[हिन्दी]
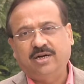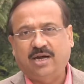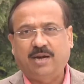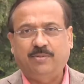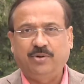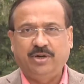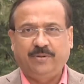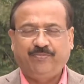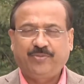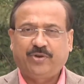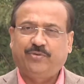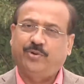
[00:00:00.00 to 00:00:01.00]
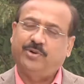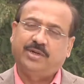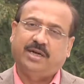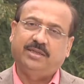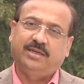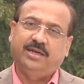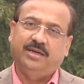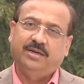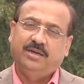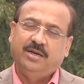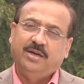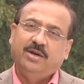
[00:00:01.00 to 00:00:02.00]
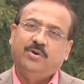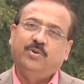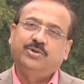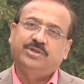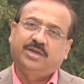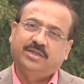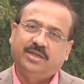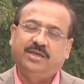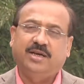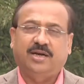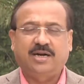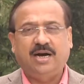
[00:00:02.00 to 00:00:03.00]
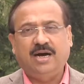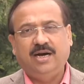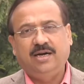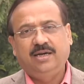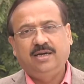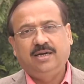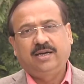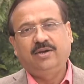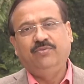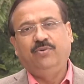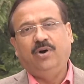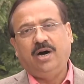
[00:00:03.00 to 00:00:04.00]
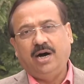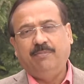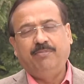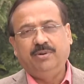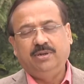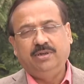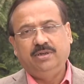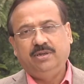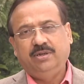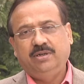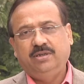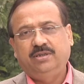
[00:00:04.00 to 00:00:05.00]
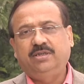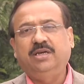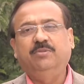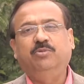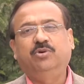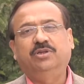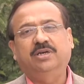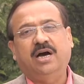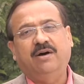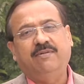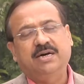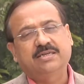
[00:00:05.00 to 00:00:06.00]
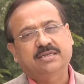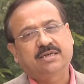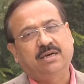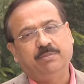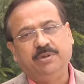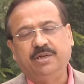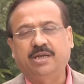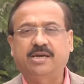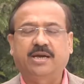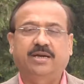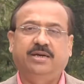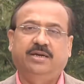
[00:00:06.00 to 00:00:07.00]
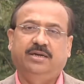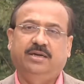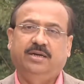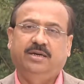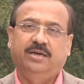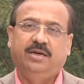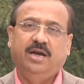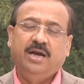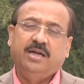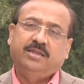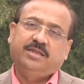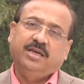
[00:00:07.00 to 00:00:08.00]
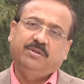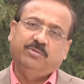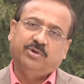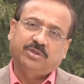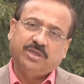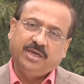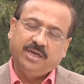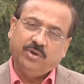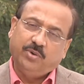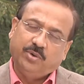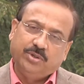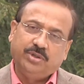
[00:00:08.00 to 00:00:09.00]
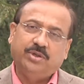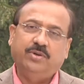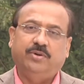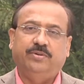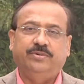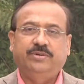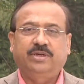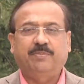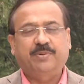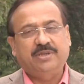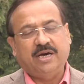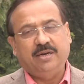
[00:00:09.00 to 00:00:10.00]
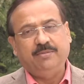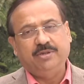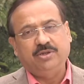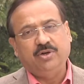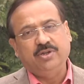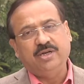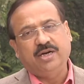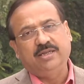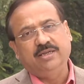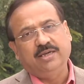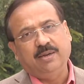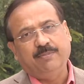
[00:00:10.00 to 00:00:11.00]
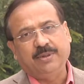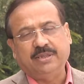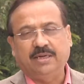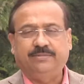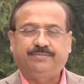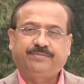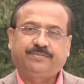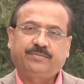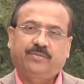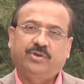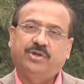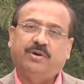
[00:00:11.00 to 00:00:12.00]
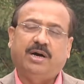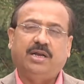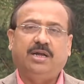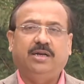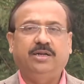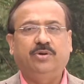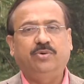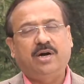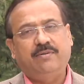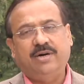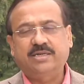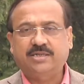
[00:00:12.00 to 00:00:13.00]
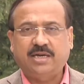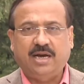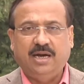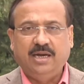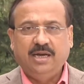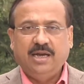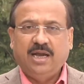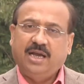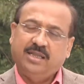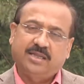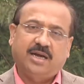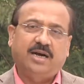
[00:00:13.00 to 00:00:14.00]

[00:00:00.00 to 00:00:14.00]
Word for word: खराब हो गए फिरोज गांधी ने उसी दिन यह कहा कि वो अब तीन मूर्ति आवास कभी नहीं आएंगे तीन मूर्ति उन दिनों के प्रधानमंत्री इंदिरा गांधी के पिता जवाहरलाल नेहरू का आवास था इंदिरा